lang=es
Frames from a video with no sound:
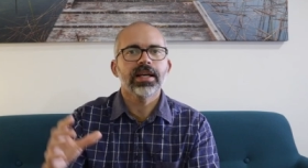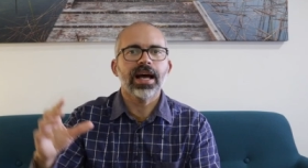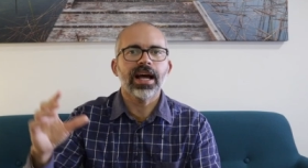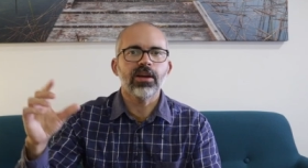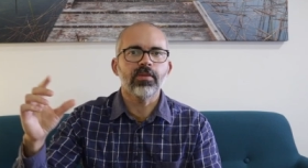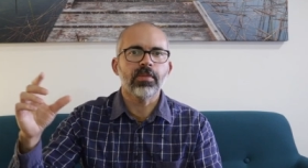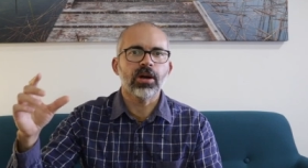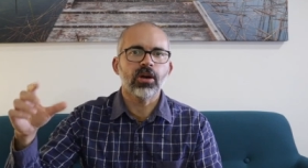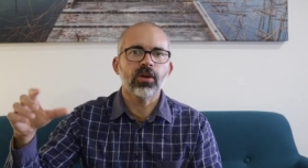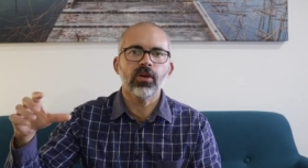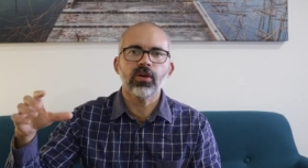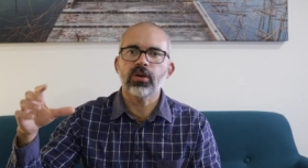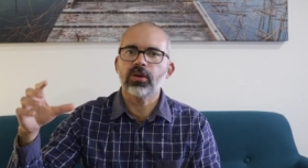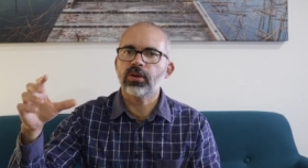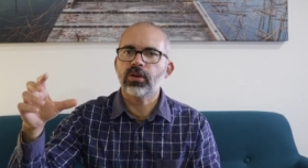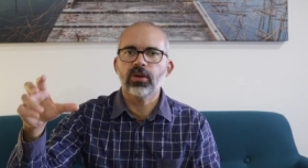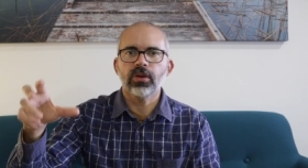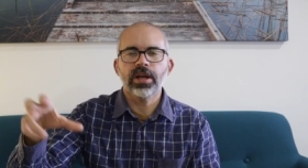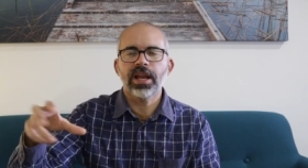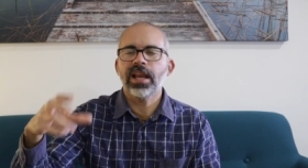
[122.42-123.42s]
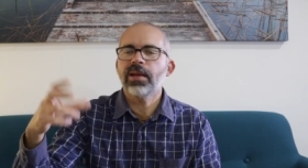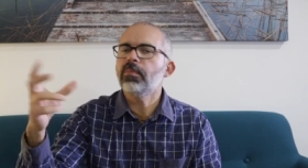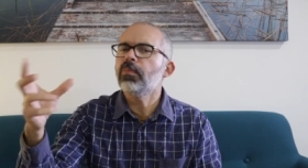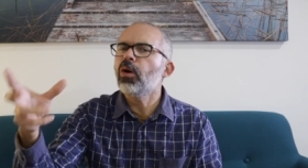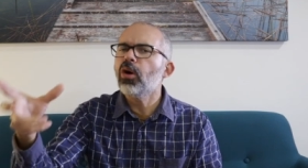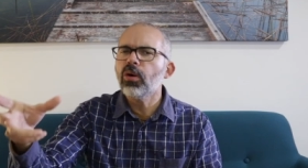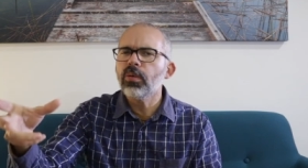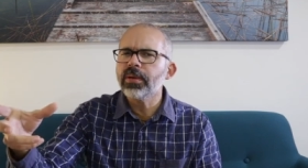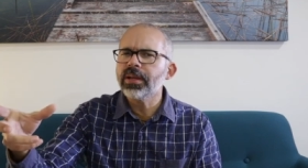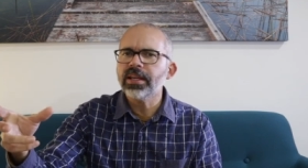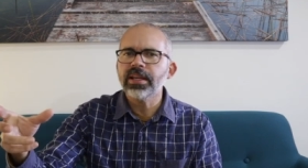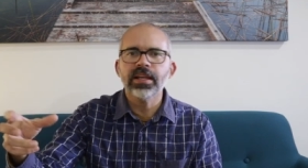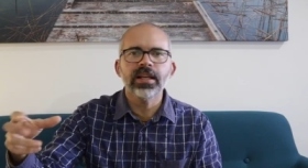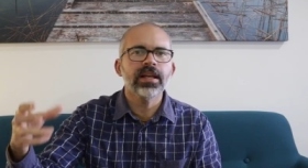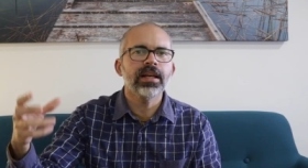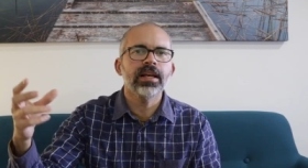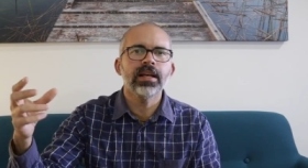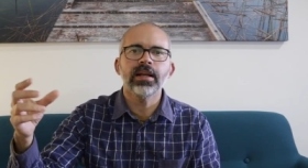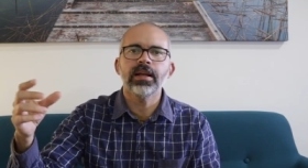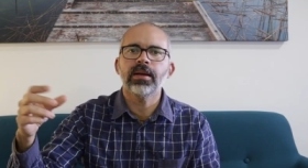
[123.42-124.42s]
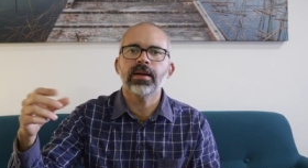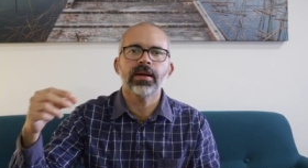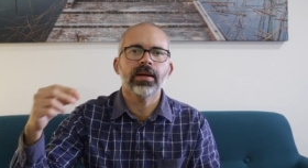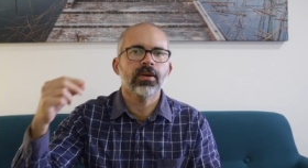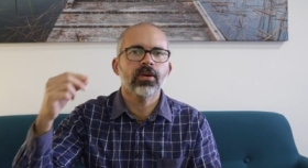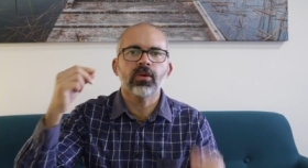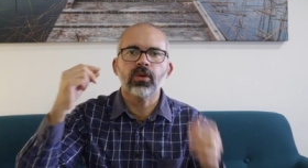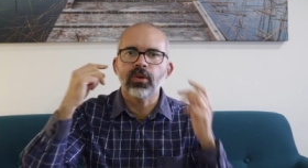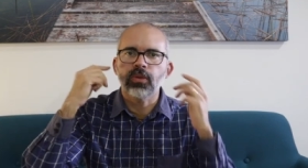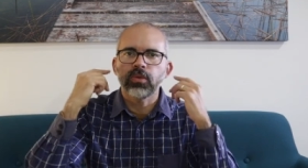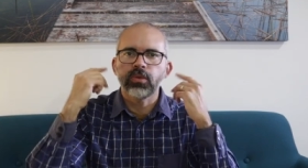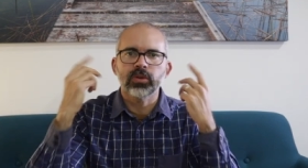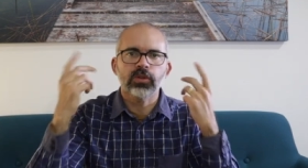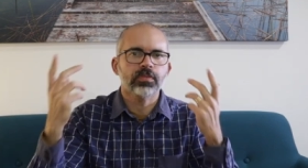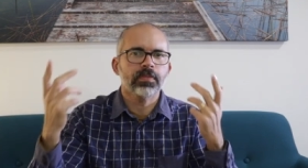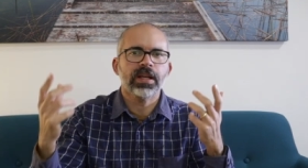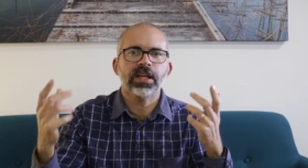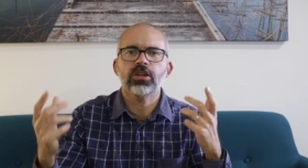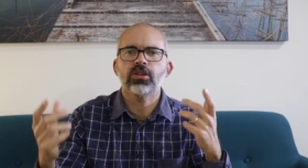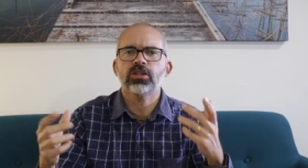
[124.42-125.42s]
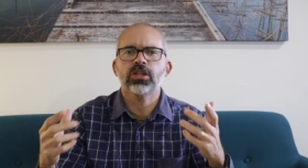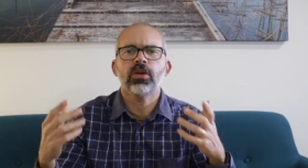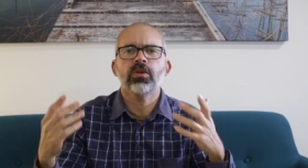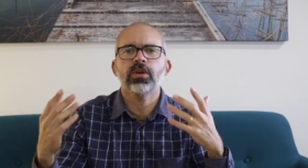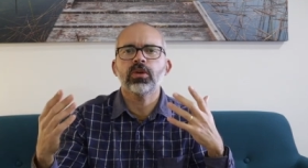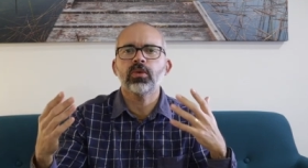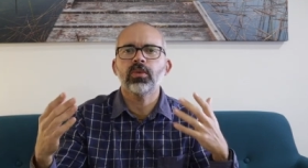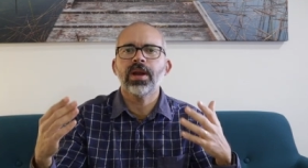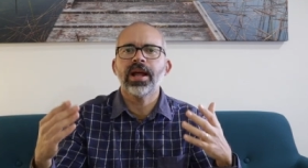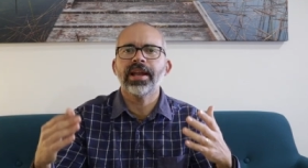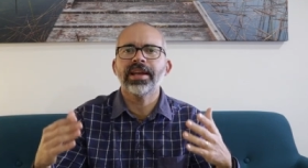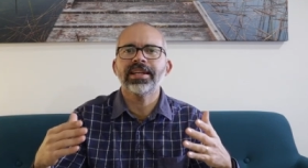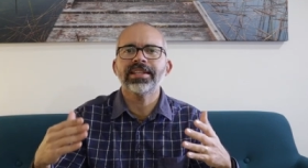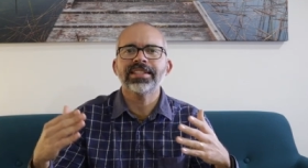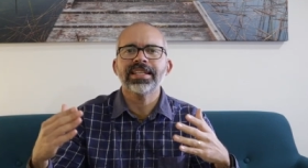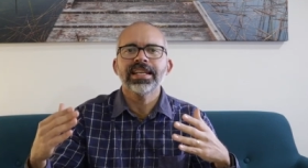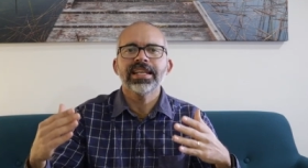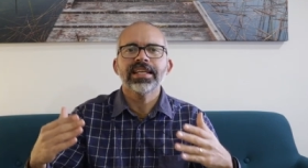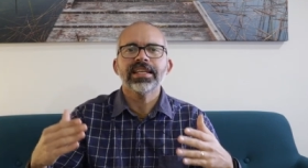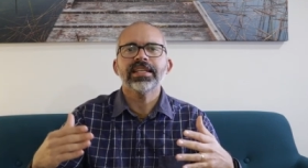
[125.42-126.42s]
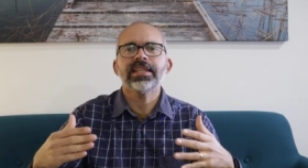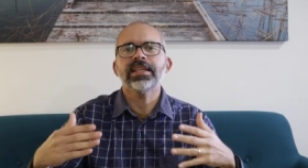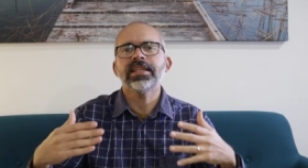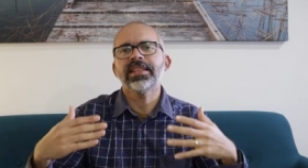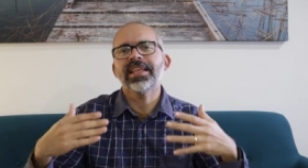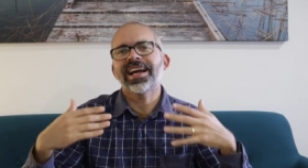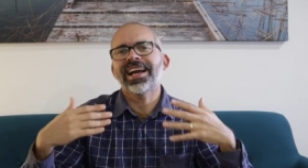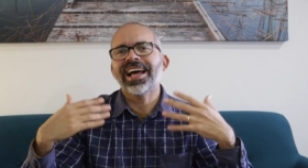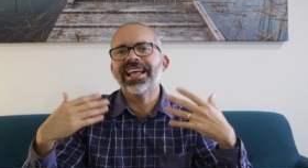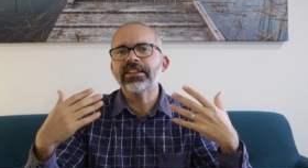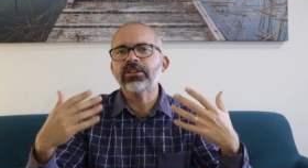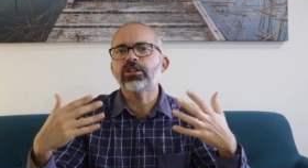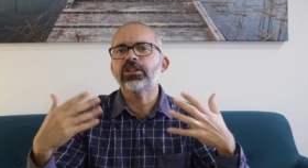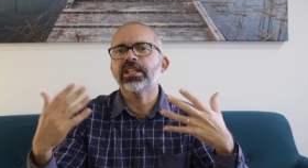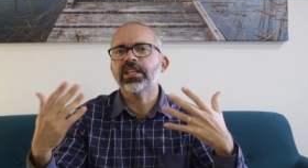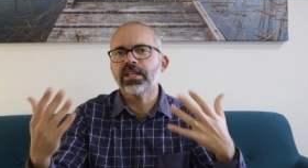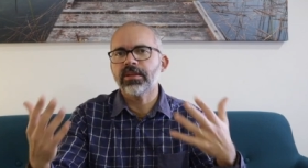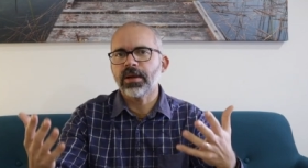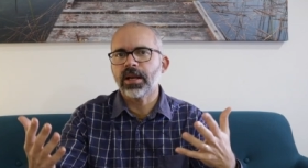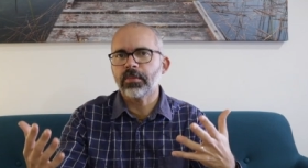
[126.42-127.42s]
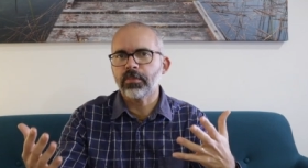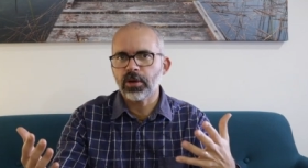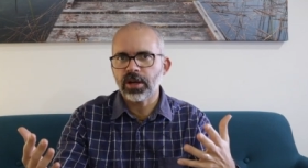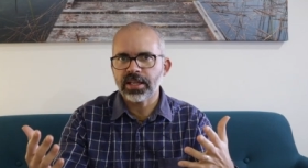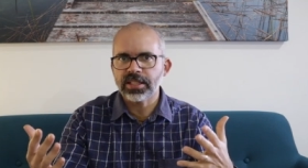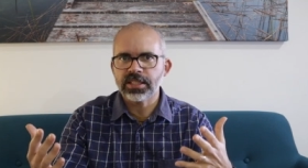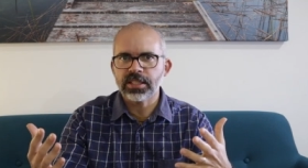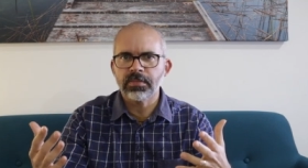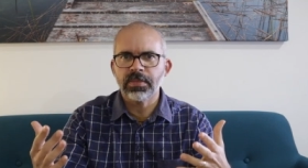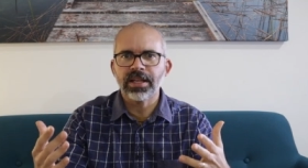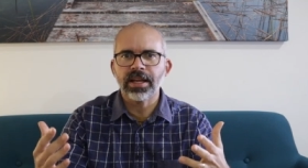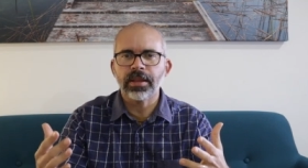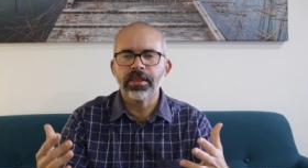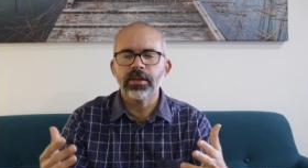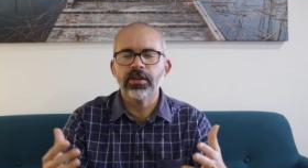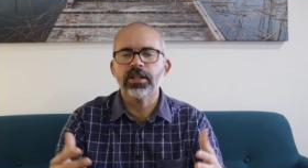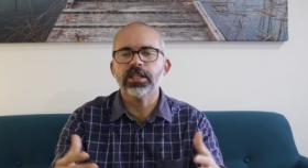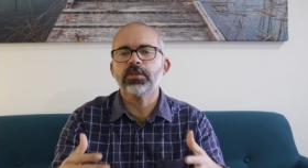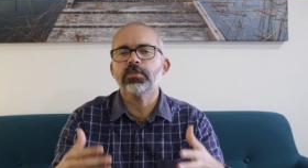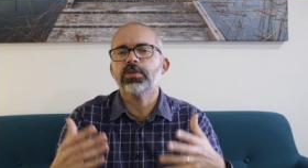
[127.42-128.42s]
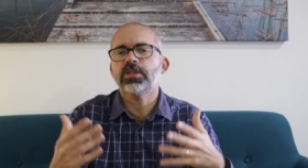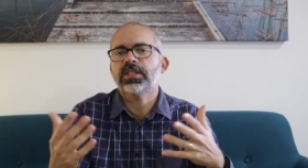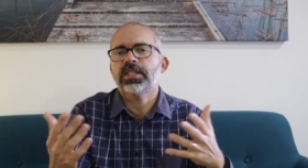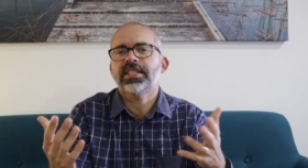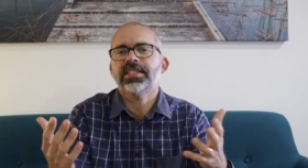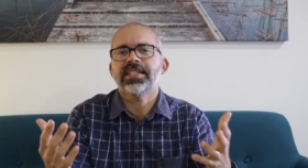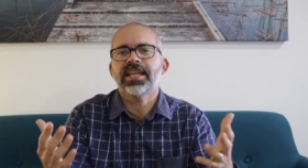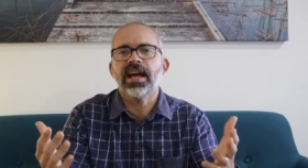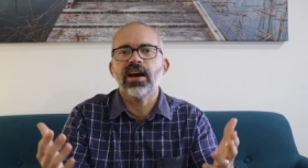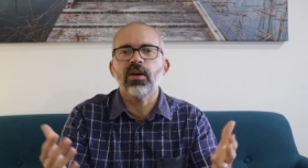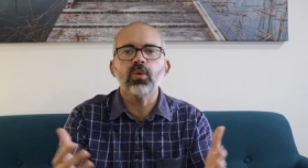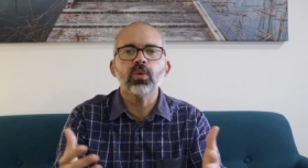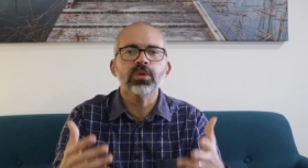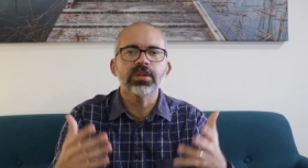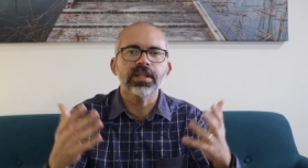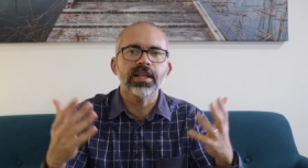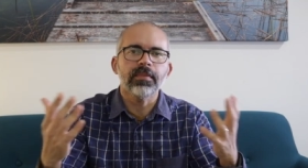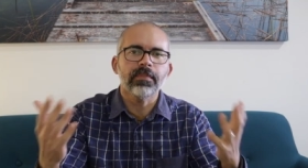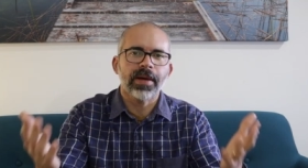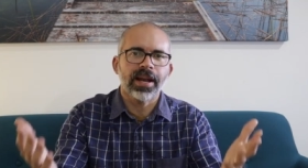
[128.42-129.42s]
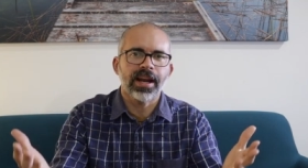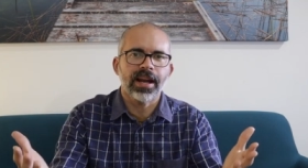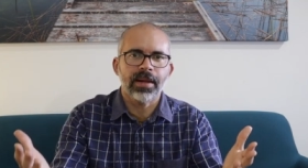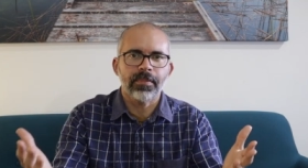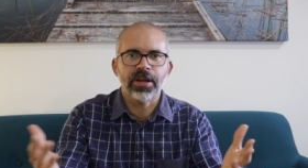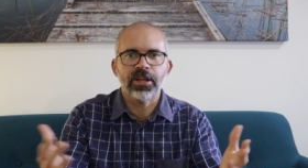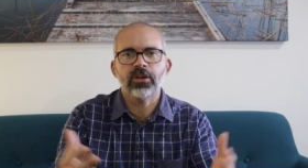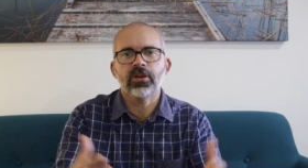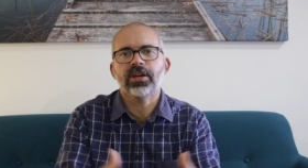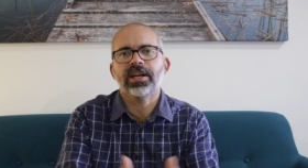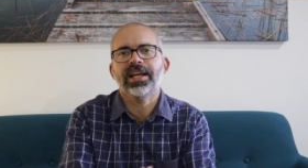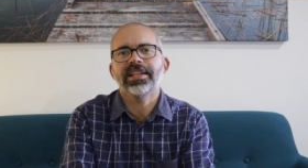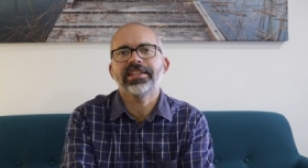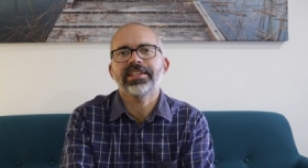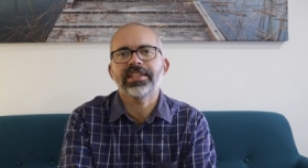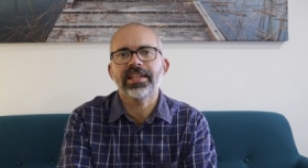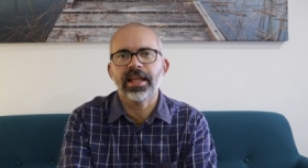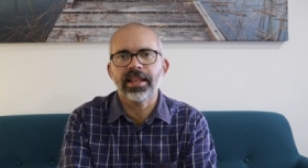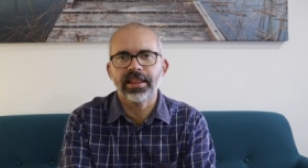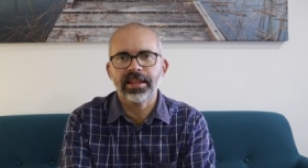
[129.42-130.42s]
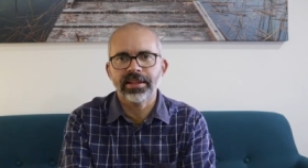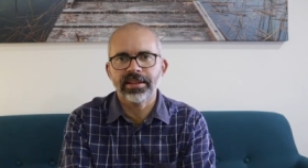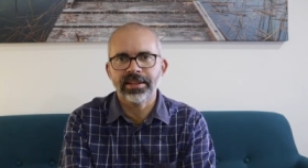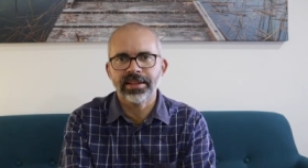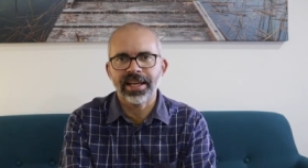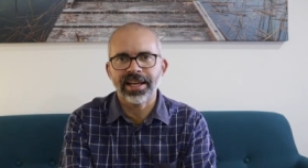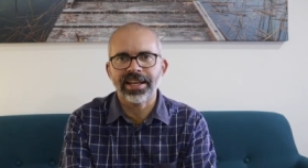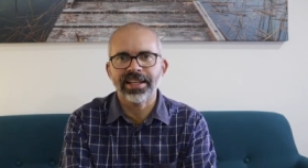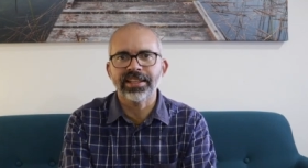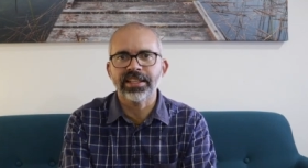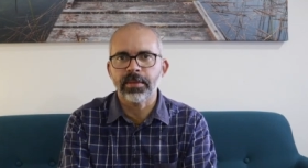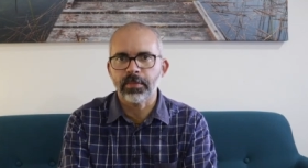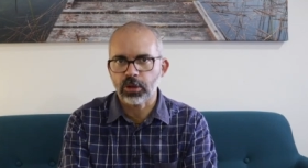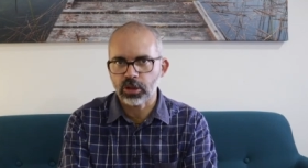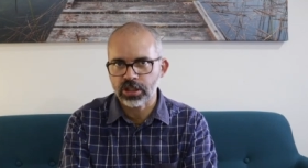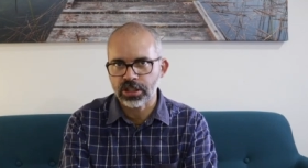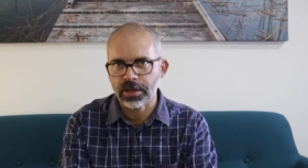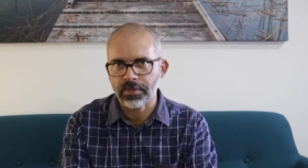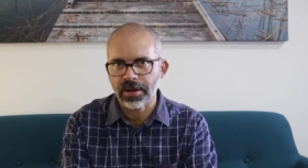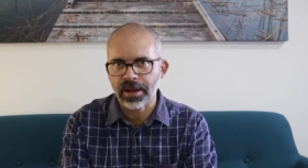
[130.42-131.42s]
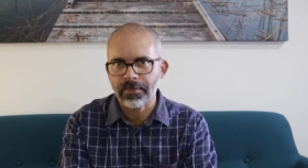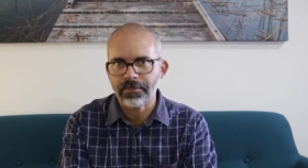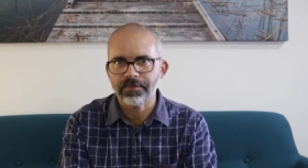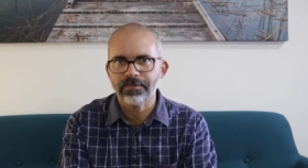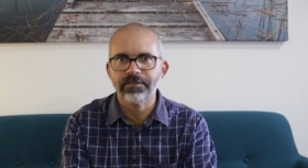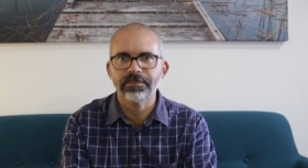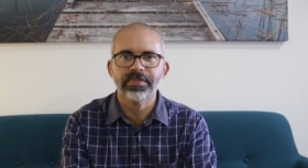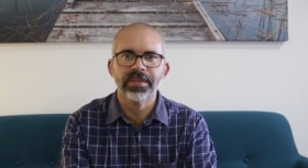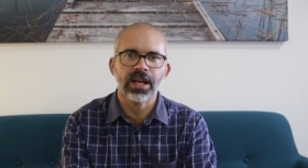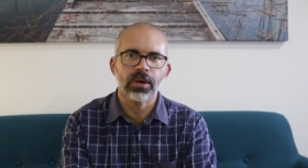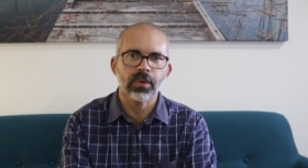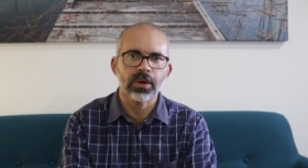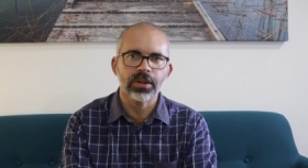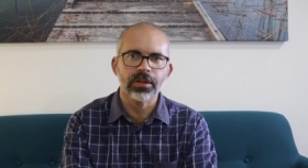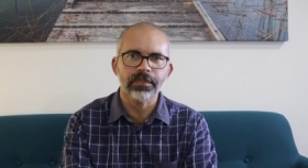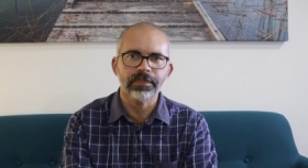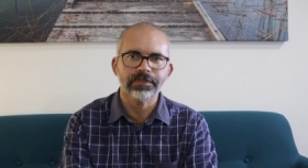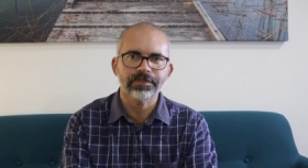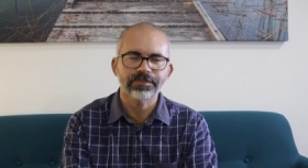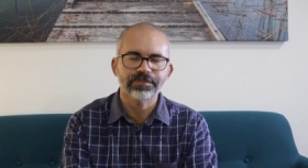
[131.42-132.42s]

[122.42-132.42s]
a lo mejor con el móvil eh, o con unos pequeños auriculares y dejándote llevar por las explicaciones, pues que sea útil para la mayor cantidad de gente posible. ¿De acuerdo?